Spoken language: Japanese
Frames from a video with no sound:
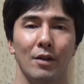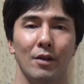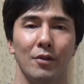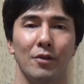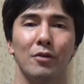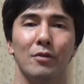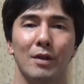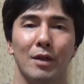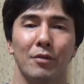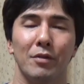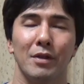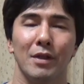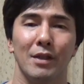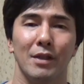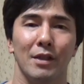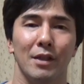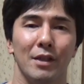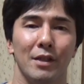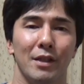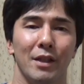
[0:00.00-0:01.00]
今日はお知ら
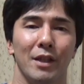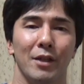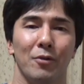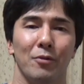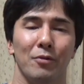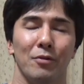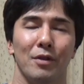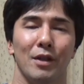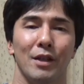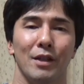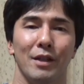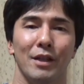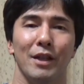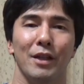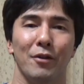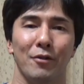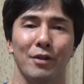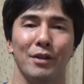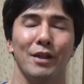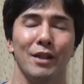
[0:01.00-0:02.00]
せしたいことがあっ
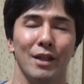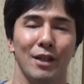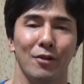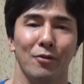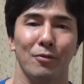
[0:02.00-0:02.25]
て、こうやって